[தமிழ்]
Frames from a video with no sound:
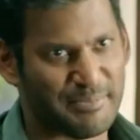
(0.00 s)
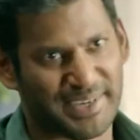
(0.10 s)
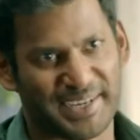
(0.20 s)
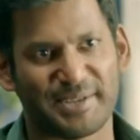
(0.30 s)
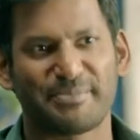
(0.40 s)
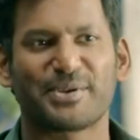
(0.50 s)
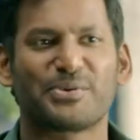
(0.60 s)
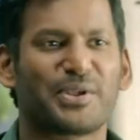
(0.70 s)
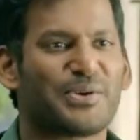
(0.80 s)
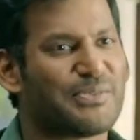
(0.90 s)
நம்ம ரெண்டு பேர்
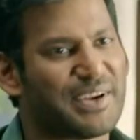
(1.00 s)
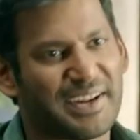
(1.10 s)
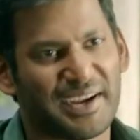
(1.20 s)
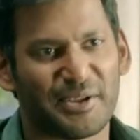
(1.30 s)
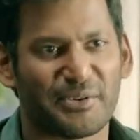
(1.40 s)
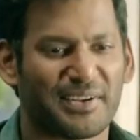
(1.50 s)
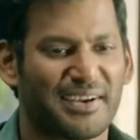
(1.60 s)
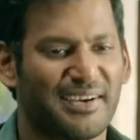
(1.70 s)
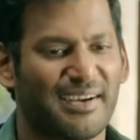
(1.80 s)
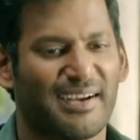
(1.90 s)
குறிக்கோள் வெற்றி அடையணும்னா
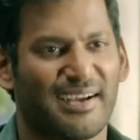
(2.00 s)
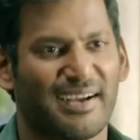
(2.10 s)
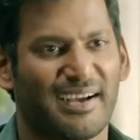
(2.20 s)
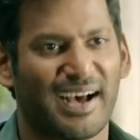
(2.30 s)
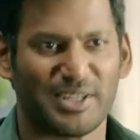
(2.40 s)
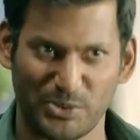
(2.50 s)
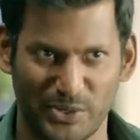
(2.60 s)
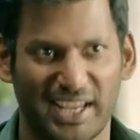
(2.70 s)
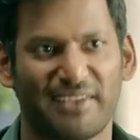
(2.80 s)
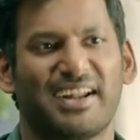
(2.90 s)
அதுக்கு
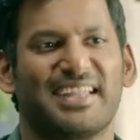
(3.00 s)
ஒரே